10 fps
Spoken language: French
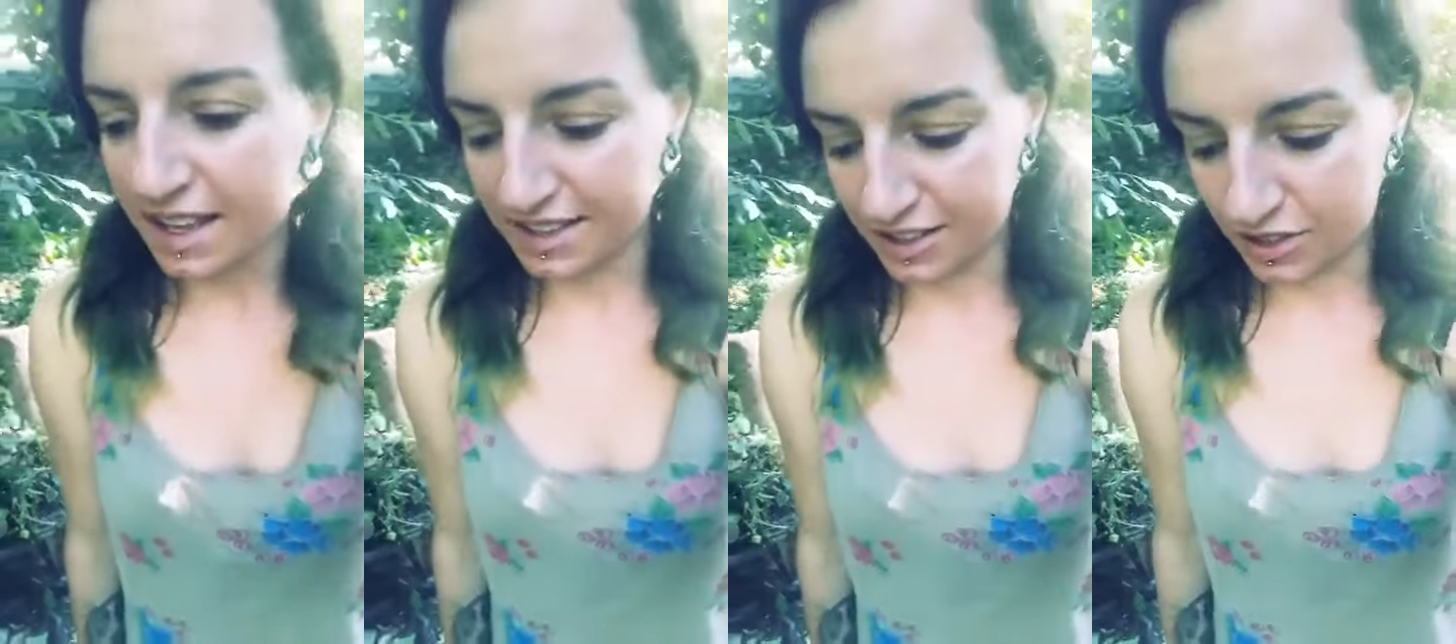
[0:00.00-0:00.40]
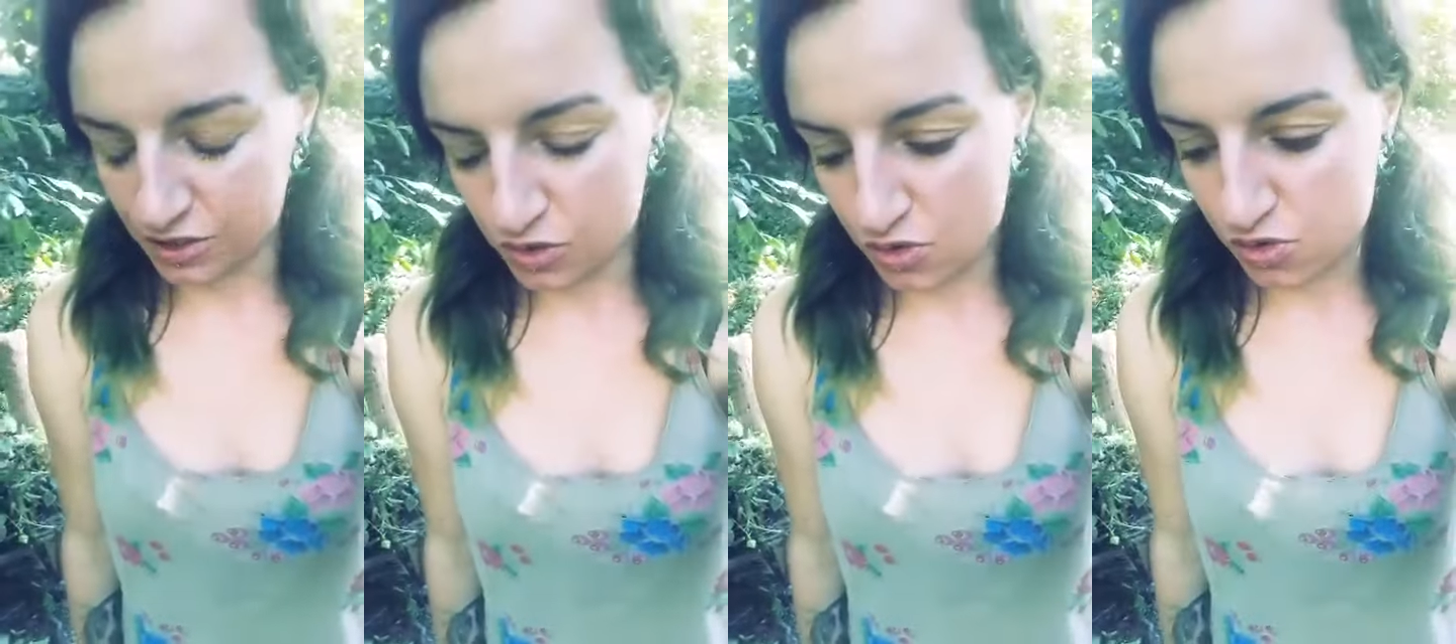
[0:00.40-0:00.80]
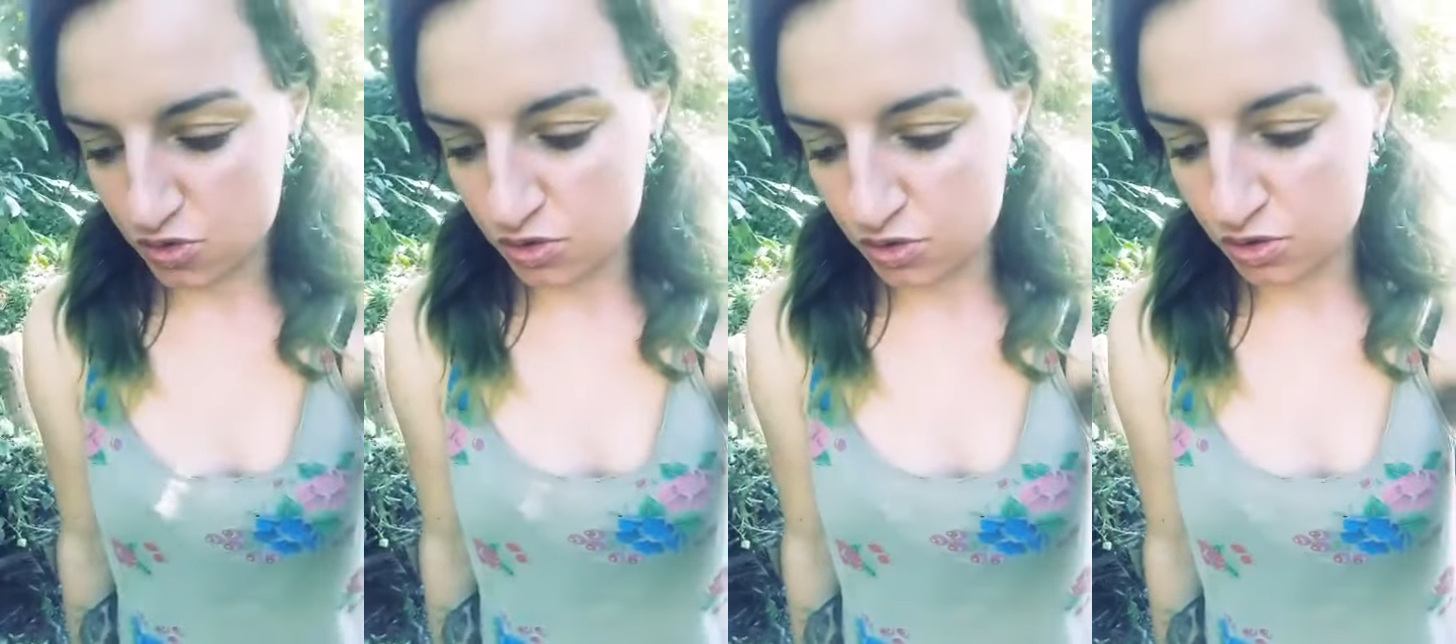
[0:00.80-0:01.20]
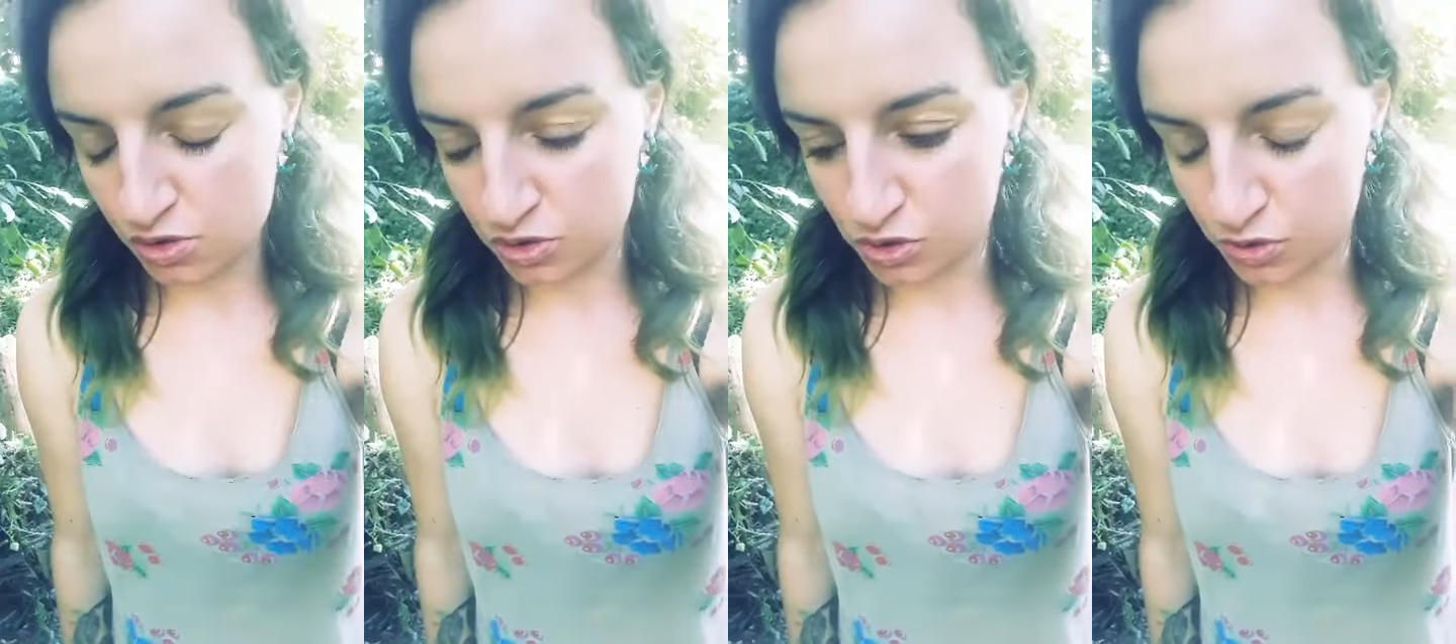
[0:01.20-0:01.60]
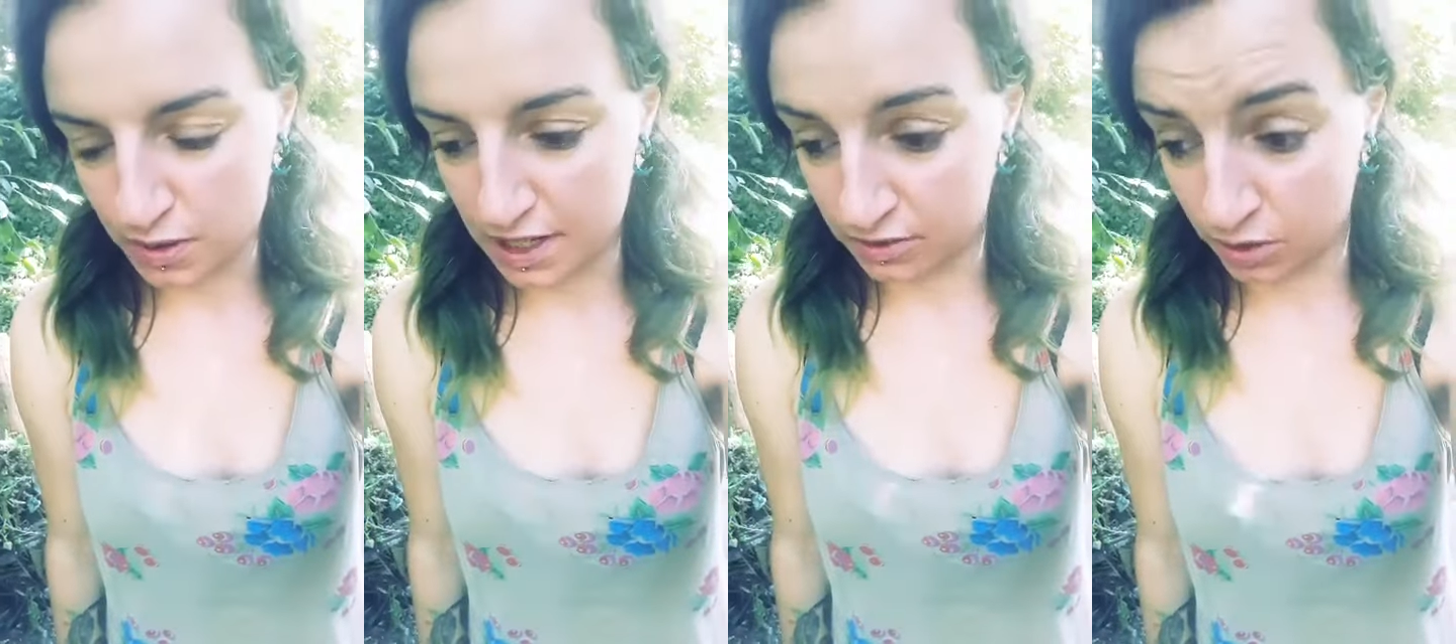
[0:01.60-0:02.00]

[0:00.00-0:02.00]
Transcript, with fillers: Euh, du coup, du coup voilà.